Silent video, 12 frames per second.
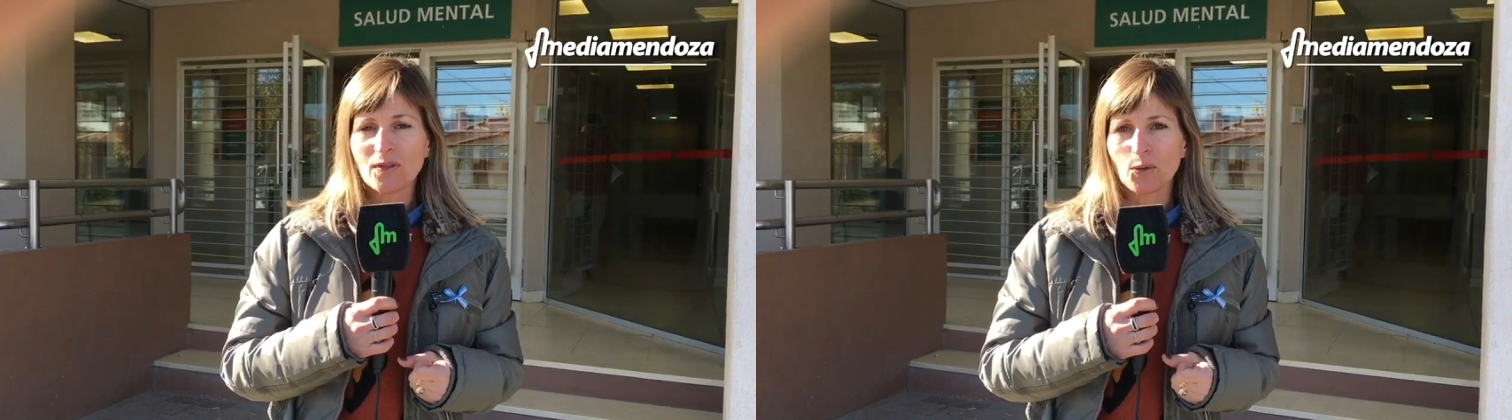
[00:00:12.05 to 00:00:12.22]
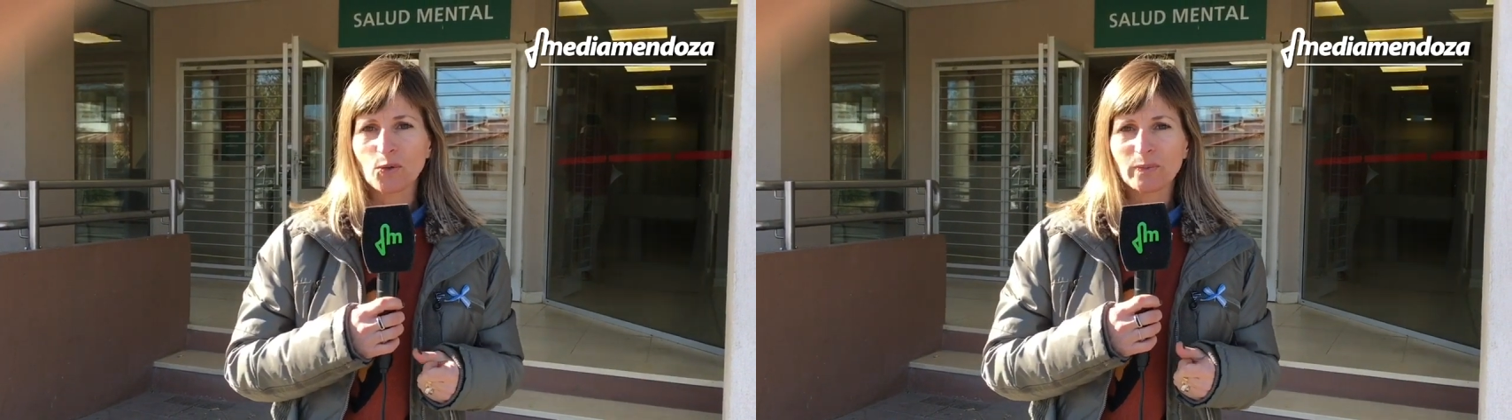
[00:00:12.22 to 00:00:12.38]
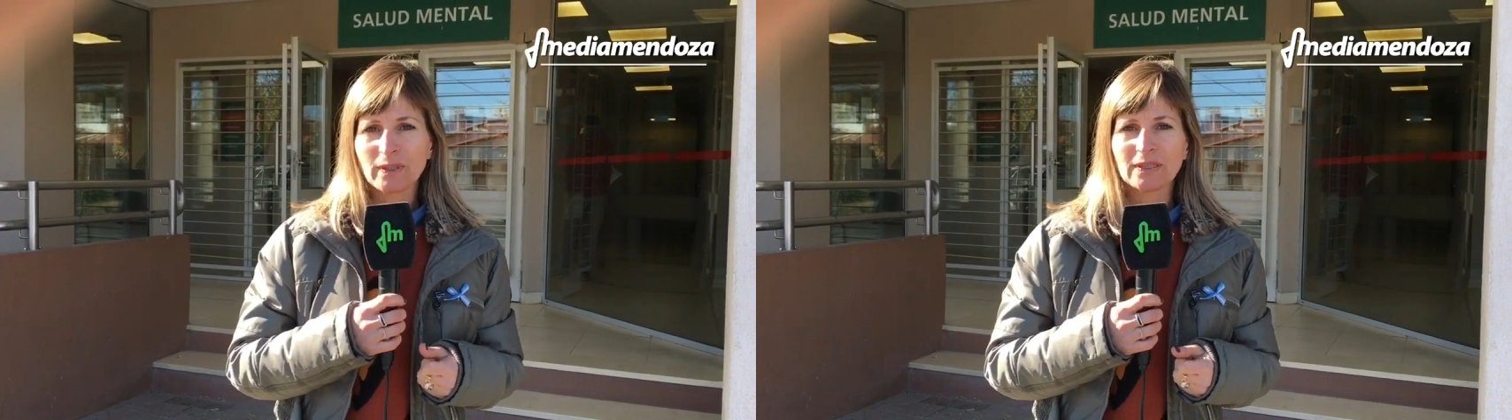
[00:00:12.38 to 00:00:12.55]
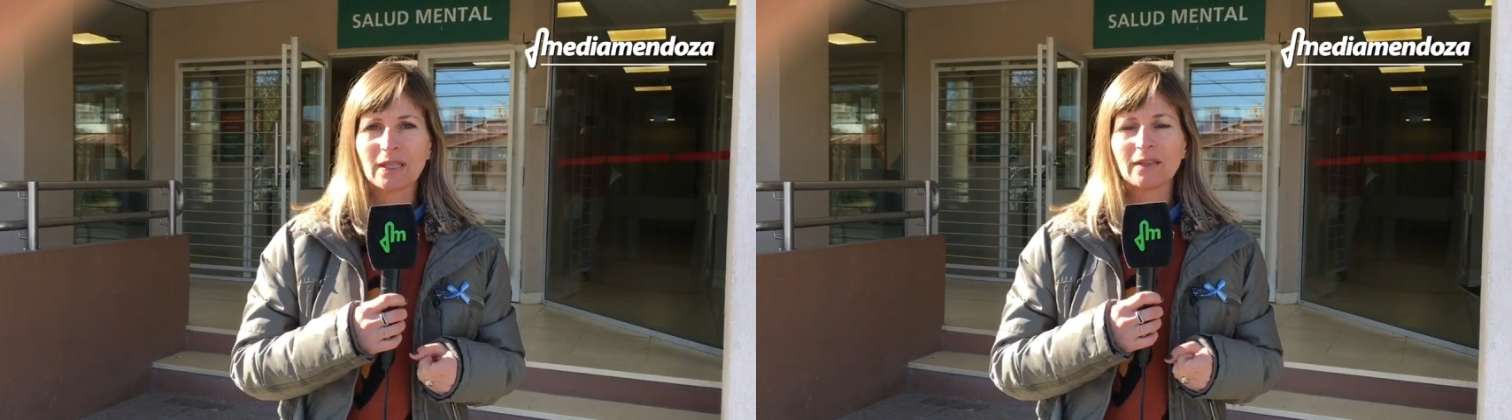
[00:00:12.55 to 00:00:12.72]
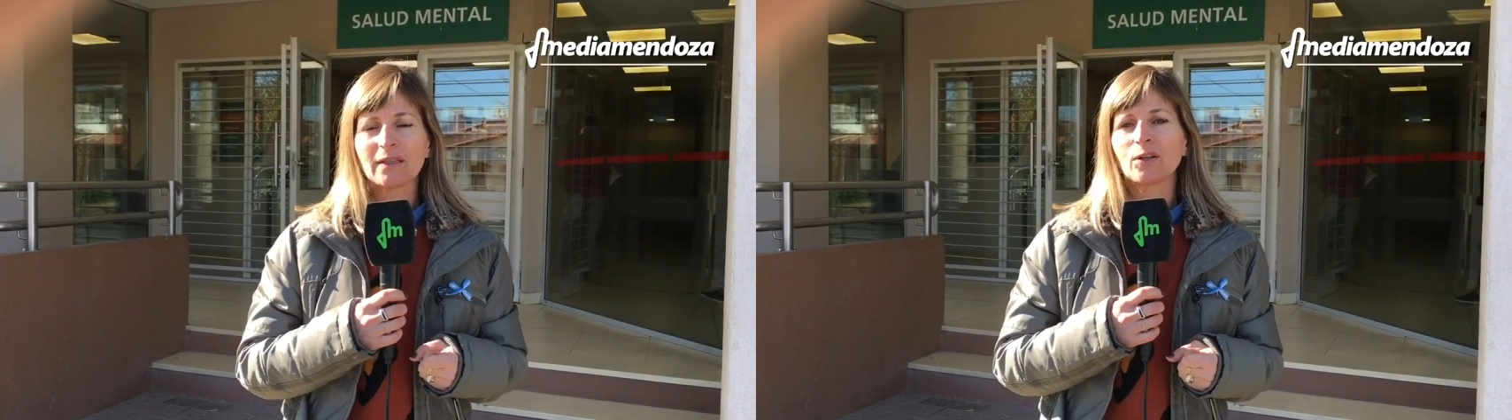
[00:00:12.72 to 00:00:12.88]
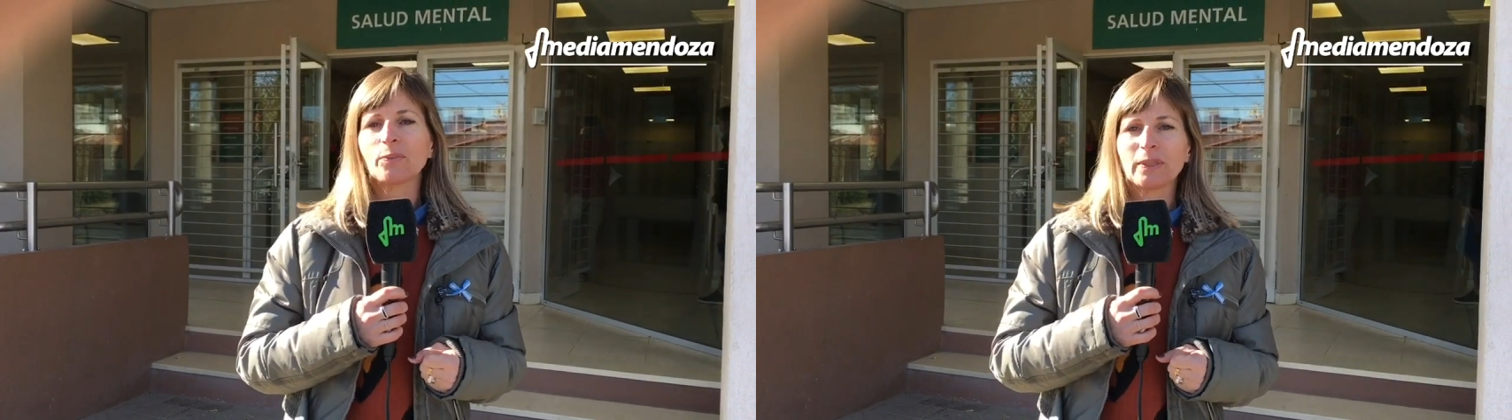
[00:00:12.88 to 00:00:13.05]
Salud
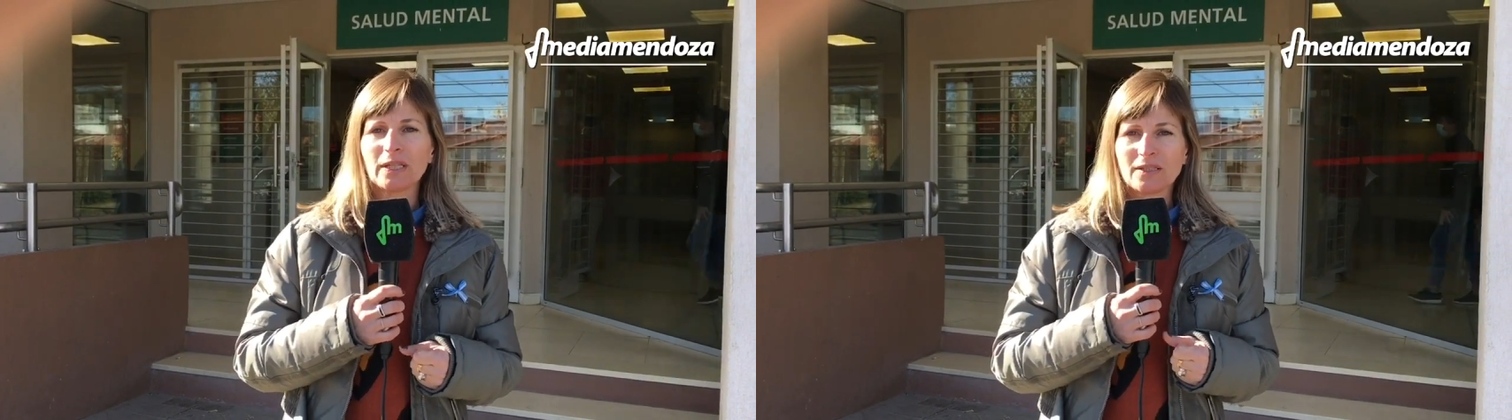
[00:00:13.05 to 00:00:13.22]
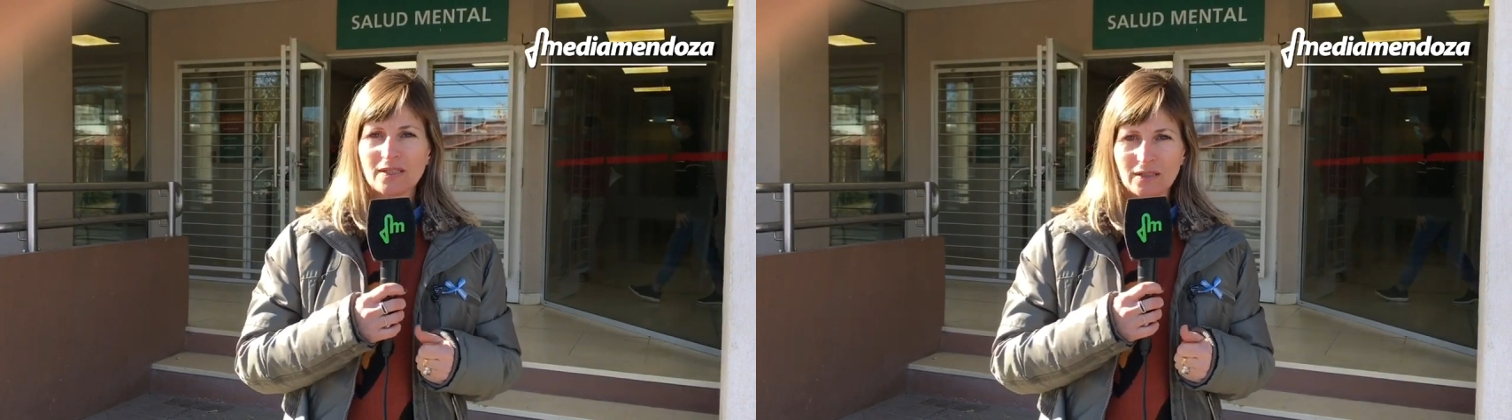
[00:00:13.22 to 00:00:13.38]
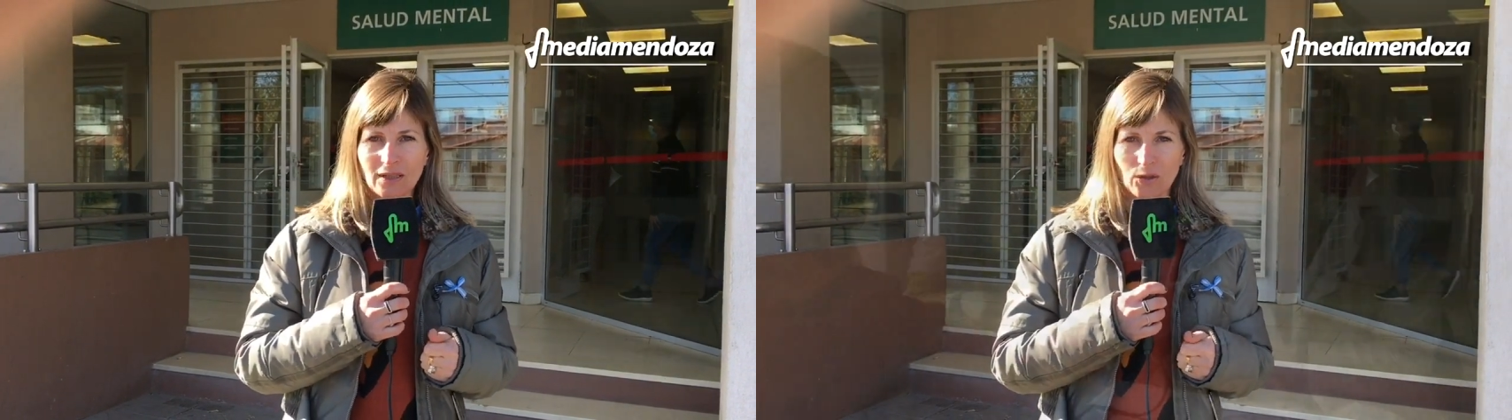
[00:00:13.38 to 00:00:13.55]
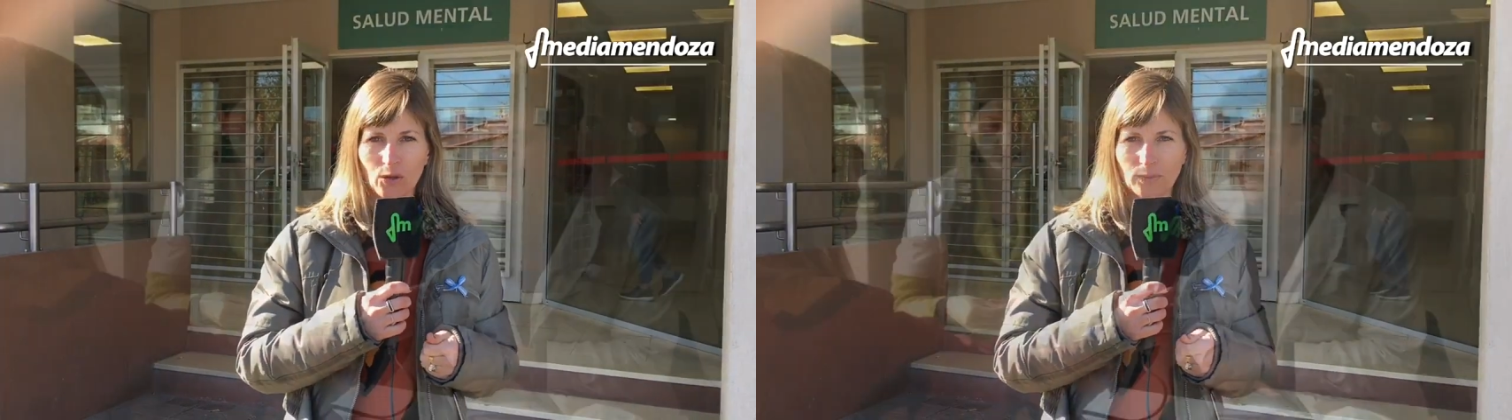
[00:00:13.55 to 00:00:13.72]
Mental del Hospital Chestakov.